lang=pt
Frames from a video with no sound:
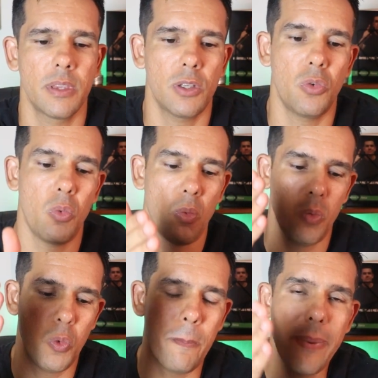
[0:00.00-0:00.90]
Então,
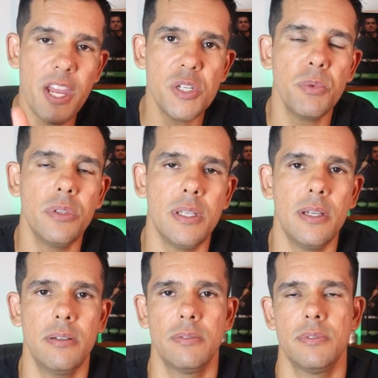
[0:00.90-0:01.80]
no mesmo
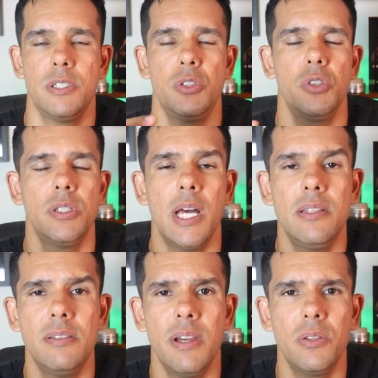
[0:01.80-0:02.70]
dia, se seus
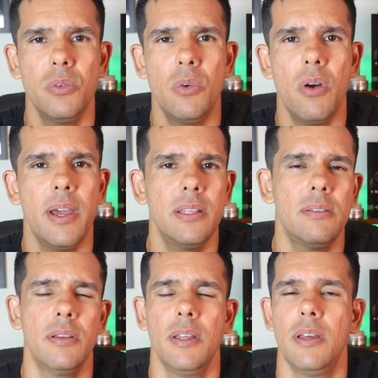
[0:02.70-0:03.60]
dados estiver tudo
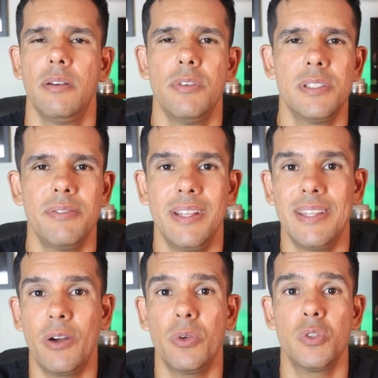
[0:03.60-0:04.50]
correto, você vai
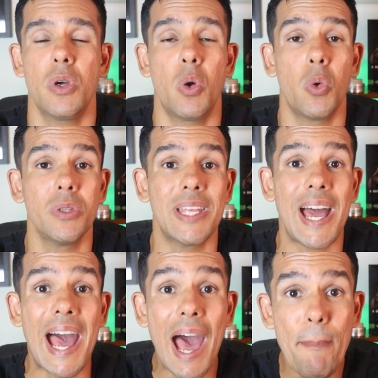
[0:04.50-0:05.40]
estar com a sua
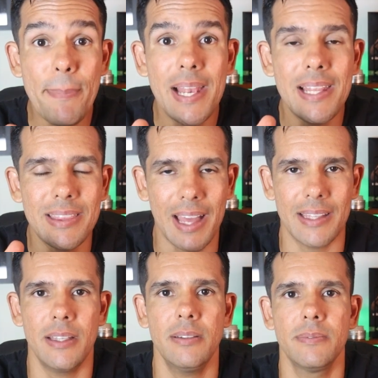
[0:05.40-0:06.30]
conta
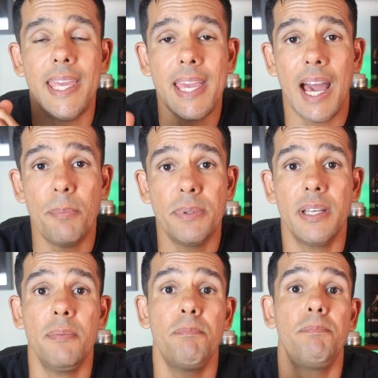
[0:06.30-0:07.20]
habilitada e
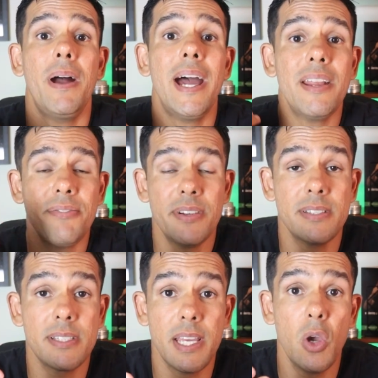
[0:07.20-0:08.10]
apta para
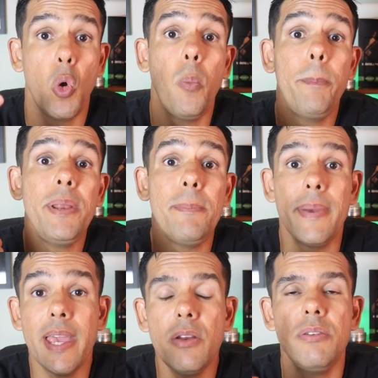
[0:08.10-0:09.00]
fazer o
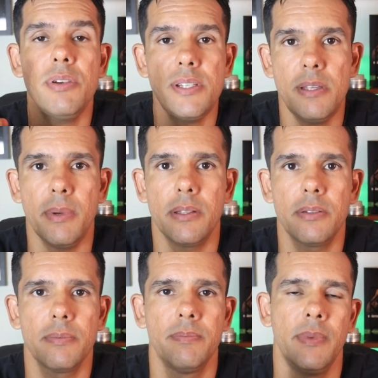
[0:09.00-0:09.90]
primeiro
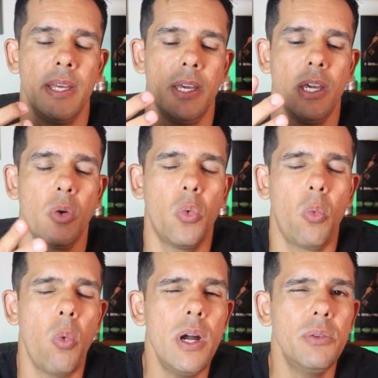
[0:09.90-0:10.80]
investimento.
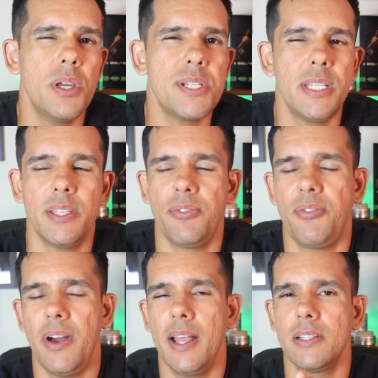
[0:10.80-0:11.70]
Quando a gente
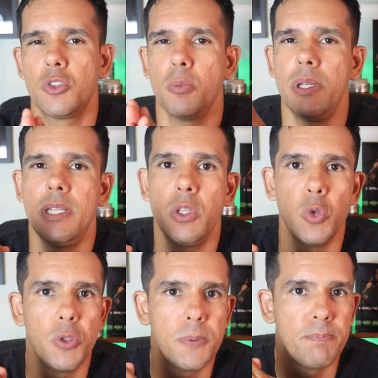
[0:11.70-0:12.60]
fala sobre
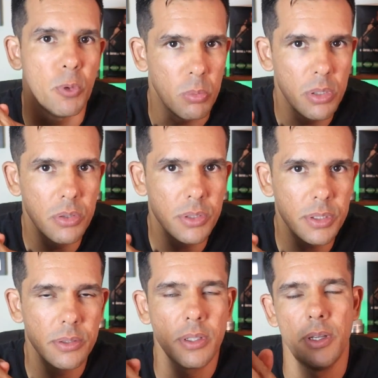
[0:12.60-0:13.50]
títulos
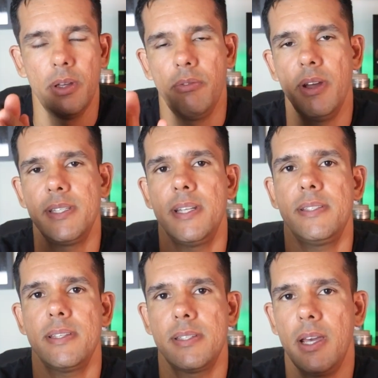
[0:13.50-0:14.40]
públicos, vai ser
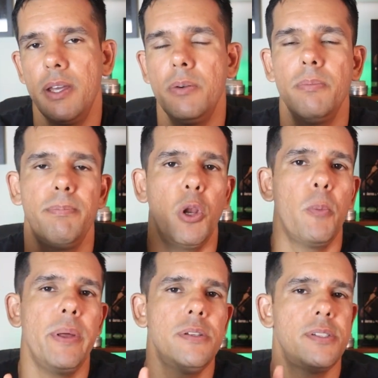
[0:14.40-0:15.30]
necessário
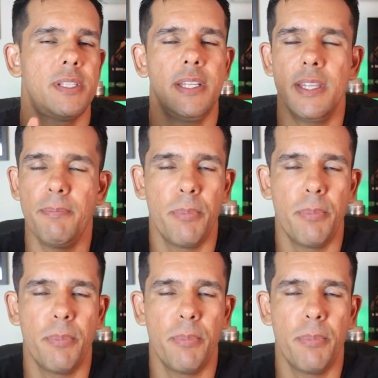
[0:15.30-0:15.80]
pelo menos 30 e